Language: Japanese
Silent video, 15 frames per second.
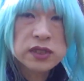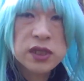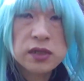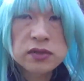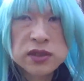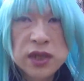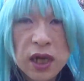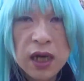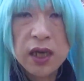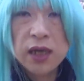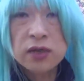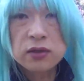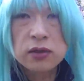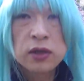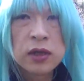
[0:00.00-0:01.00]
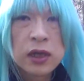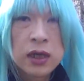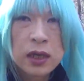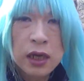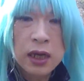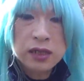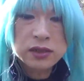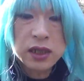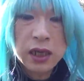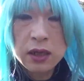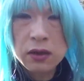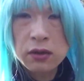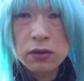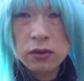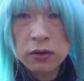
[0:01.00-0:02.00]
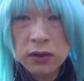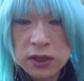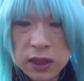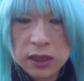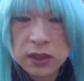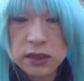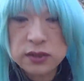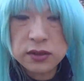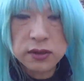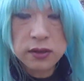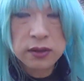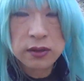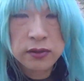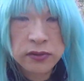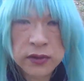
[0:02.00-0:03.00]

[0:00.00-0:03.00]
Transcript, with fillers: ちゃくちゃ早く朝起きたんですよ